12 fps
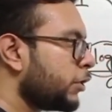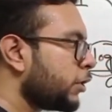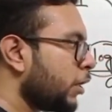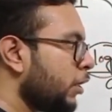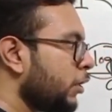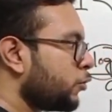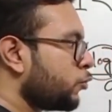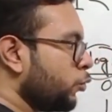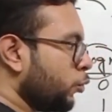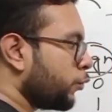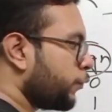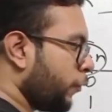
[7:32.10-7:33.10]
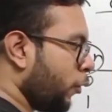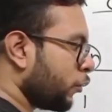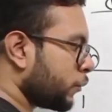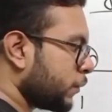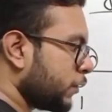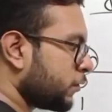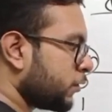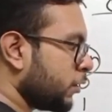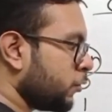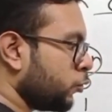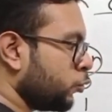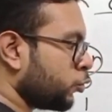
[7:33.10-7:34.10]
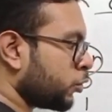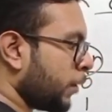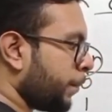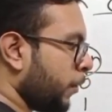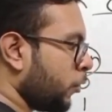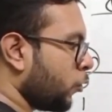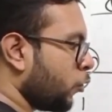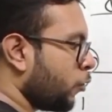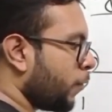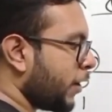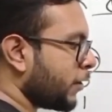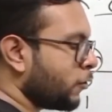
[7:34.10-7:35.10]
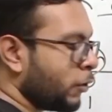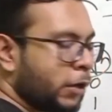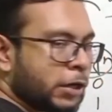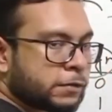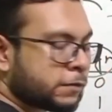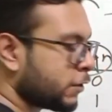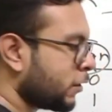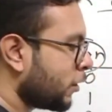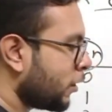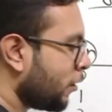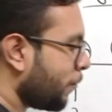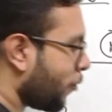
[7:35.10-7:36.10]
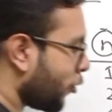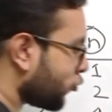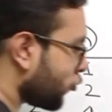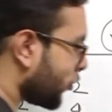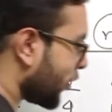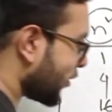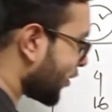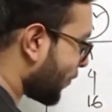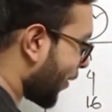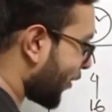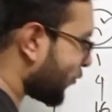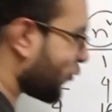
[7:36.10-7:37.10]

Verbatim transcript: ইনিশিয়ালি টু ফোর সিক্সটিন দুশো ছাপ্পান্ন ও মাই গুডনেস পঁয়ষট্টি হাজার